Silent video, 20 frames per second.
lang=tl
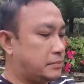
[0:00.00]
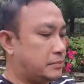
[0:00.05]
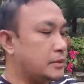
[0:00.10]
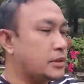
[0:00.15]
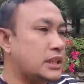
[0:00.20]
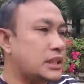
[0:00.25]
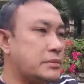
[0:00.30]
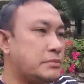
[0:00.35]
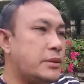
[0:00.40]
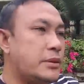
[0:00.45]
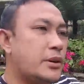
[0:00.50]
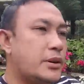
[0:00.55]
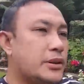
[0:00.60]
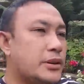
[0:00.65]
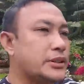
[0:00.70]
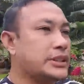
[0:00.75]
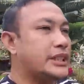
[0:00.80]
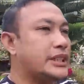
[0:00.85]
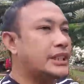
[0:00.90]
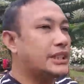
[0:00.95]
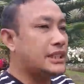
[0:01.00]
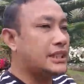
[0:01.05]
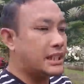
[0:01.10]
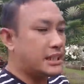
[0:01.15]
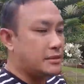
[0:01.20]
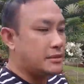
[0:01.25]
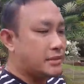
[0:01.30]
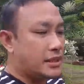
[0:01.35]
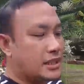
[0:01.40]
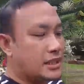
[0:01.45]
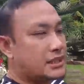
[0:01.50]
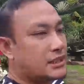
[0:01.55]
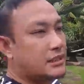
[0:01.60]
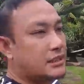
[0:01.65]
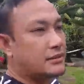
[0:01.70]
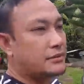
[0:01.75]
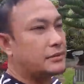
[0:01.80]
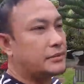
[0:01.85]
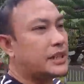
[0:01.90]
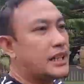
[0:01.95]
fully book o di kaya naman
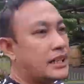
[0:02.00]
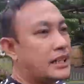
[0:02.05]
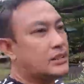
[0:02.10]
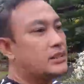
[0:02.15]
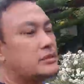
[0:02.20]
mga